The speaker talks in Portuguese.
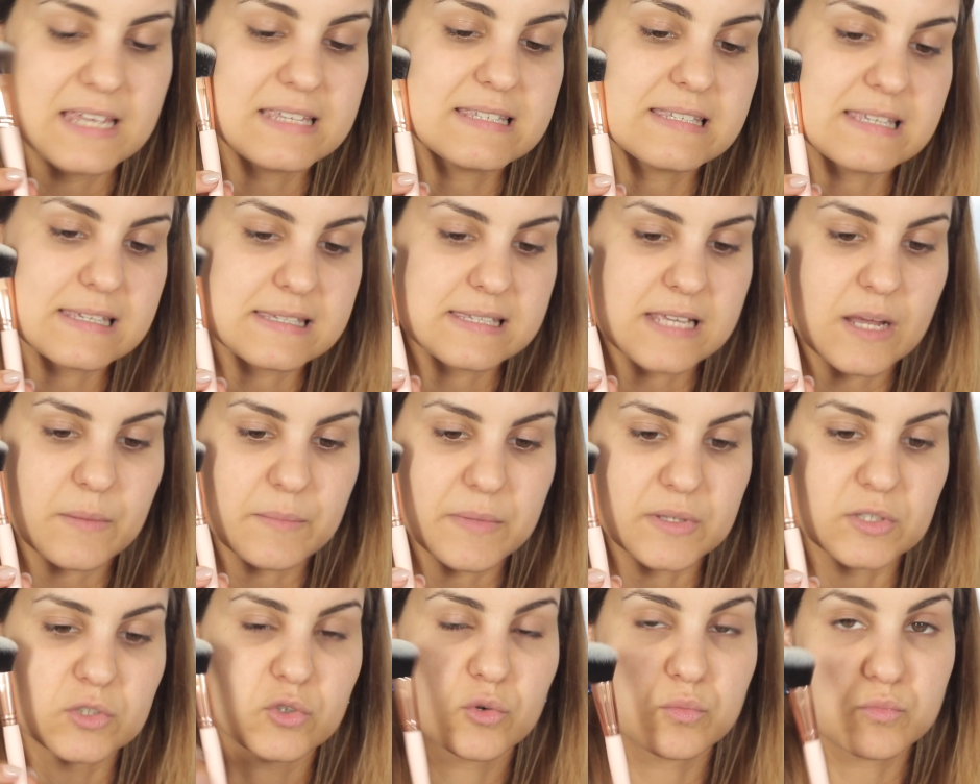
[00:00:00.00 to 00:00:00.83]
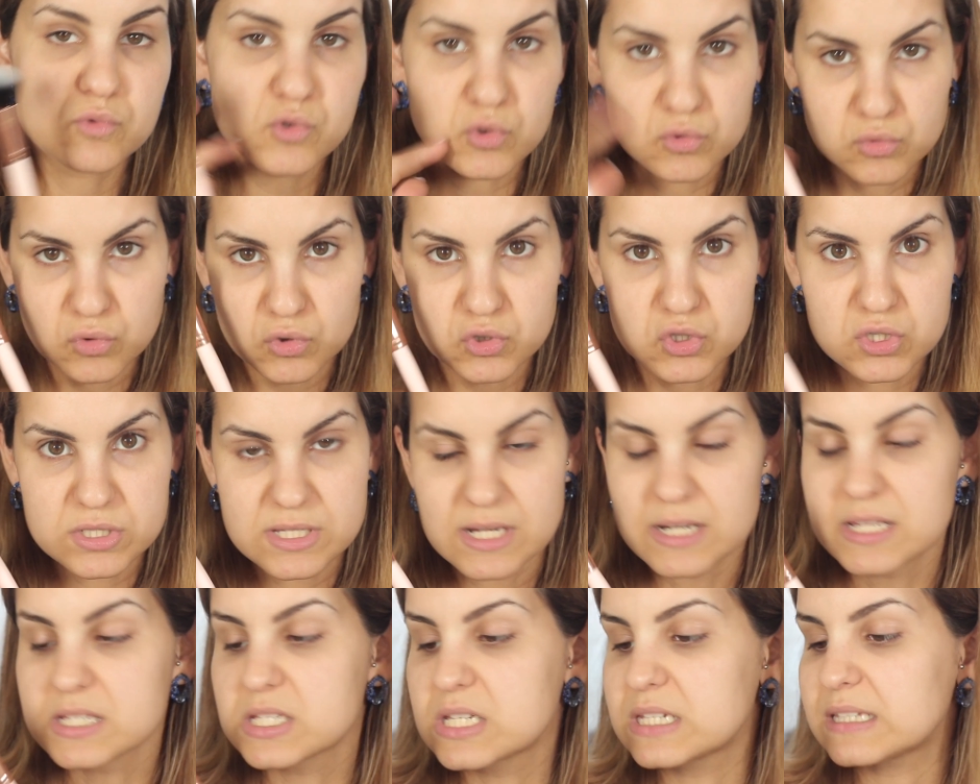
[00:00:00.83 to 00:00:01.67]
Essencialmente, como são todos
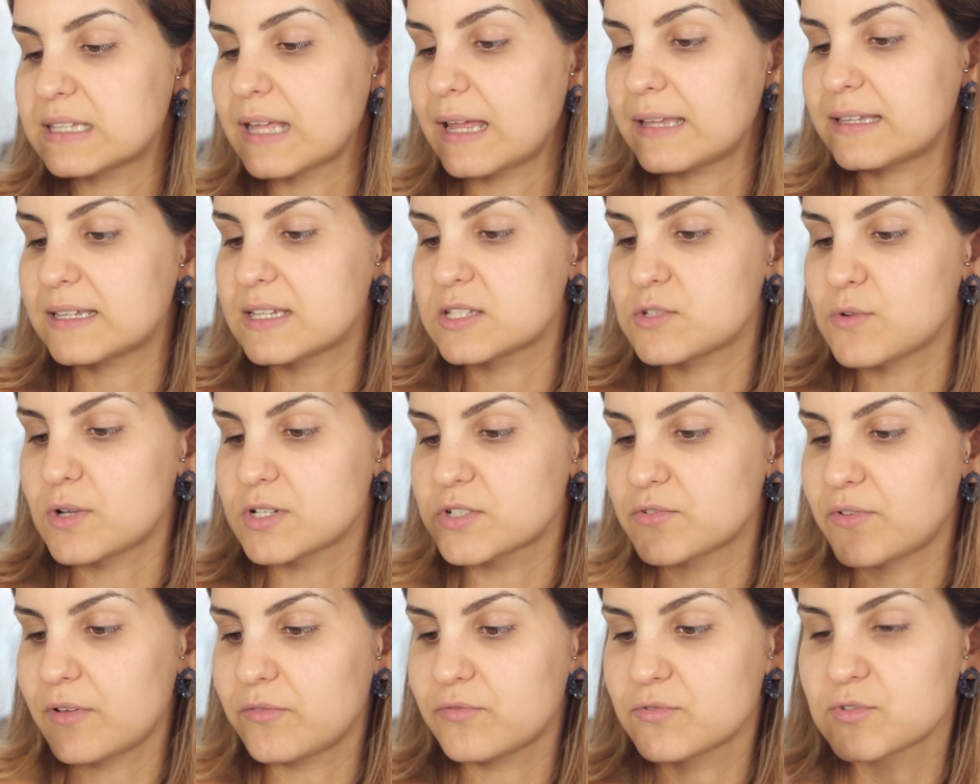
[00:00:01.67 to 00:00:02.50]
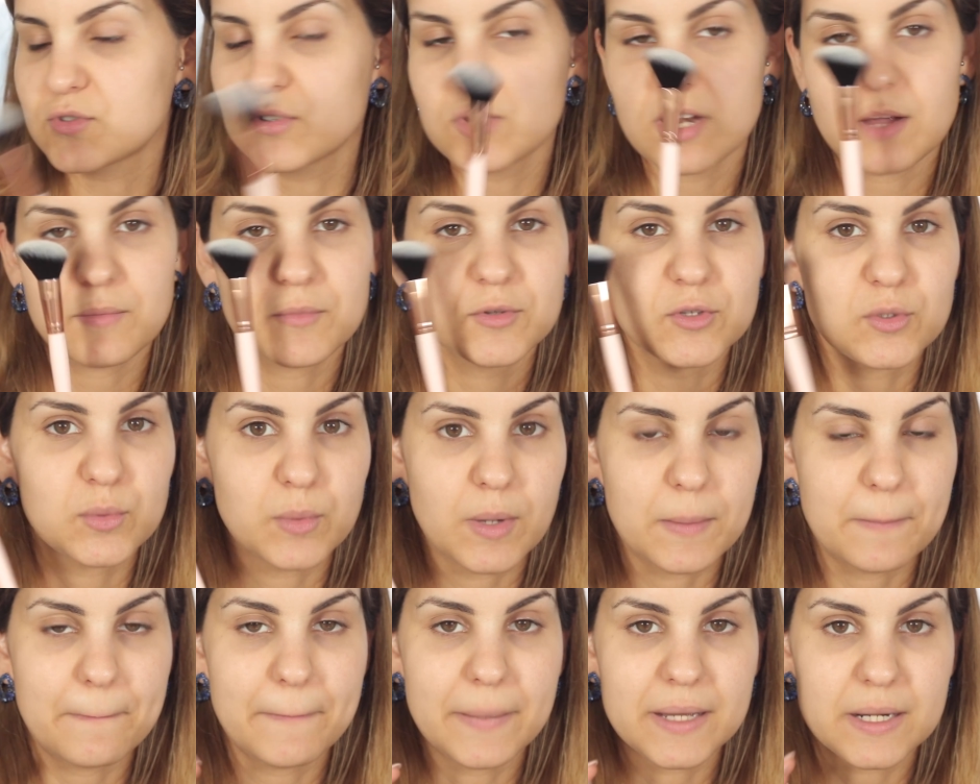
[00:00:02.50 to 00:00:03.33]
cerdas sintéticas, eu acho que vai funcionar muito
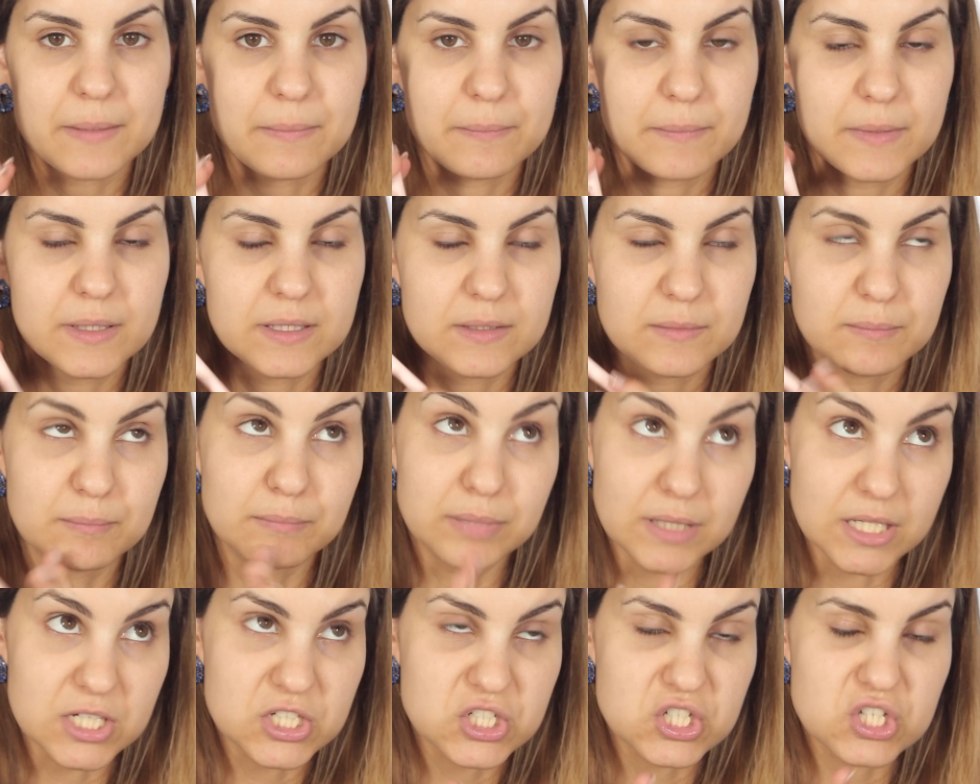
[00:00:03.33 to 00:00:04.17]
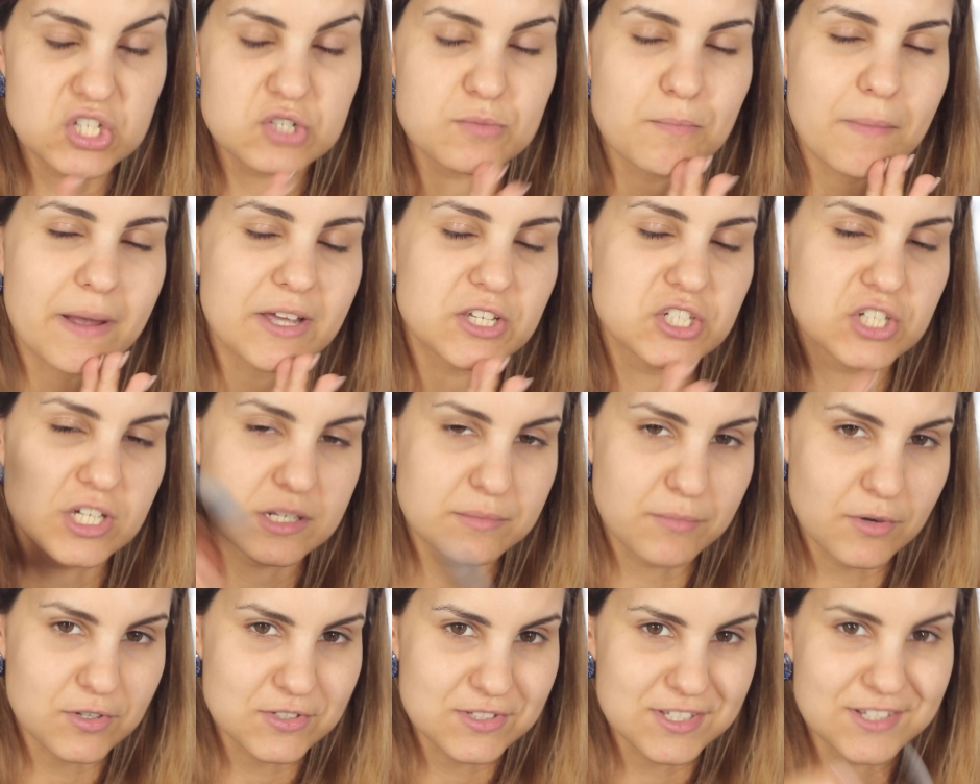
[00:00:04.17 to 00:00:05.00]
bem para uh, blushes mais
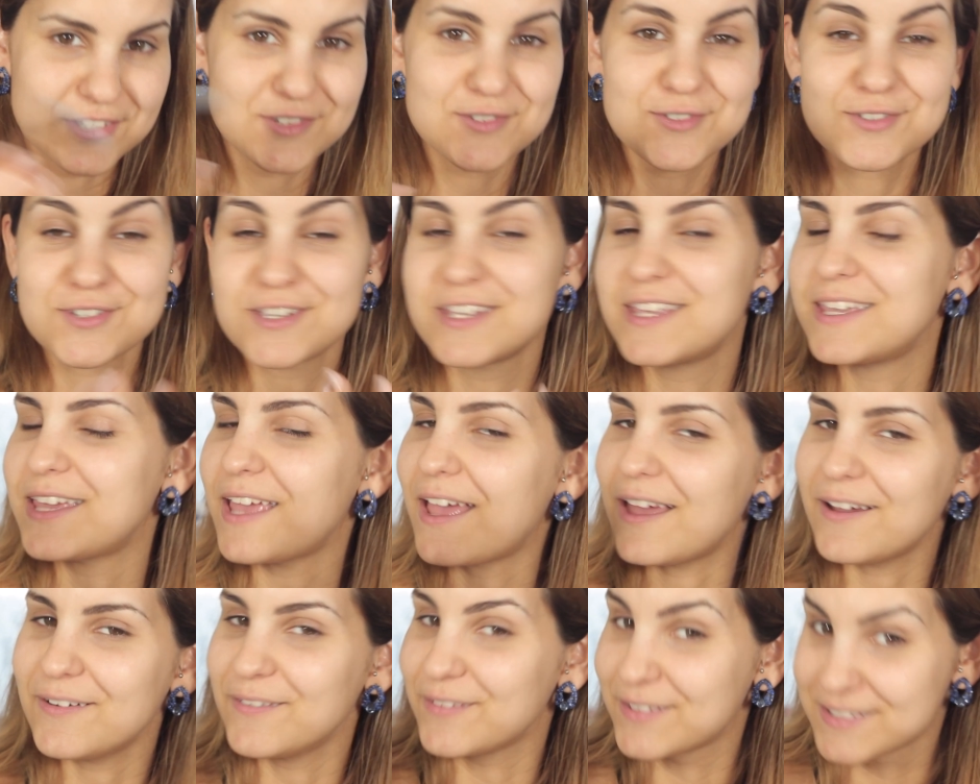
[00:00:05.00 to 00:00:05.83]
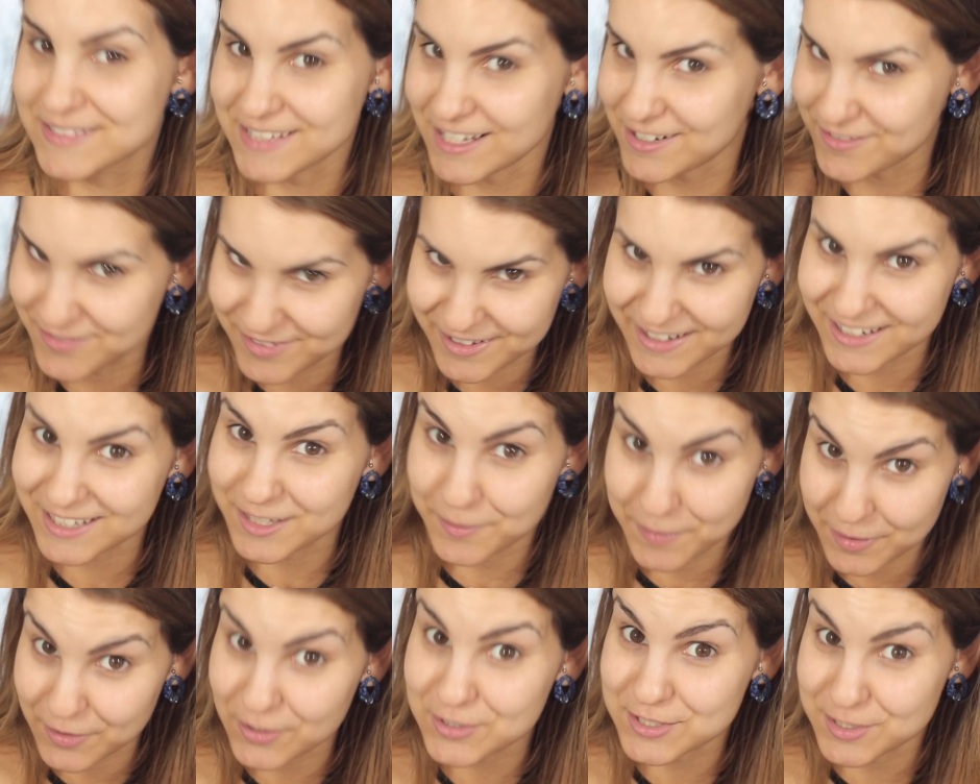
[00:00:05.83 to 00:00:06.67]
cremosinhos, que é o que Sara Ferreira
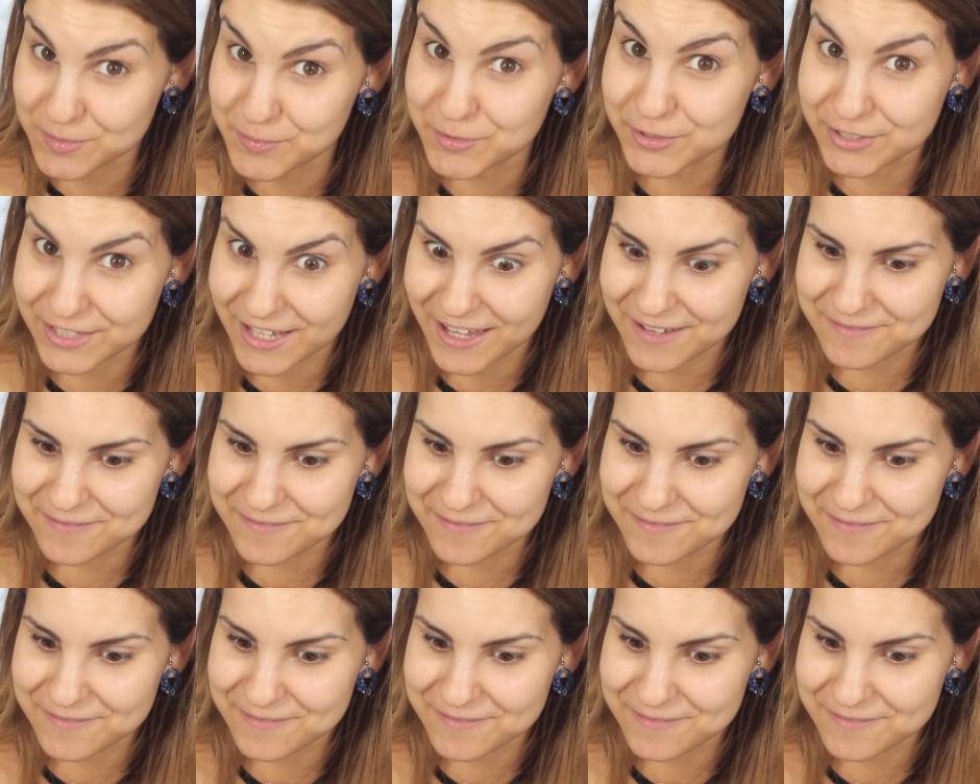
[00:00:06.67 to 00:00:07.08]
também gosta muito,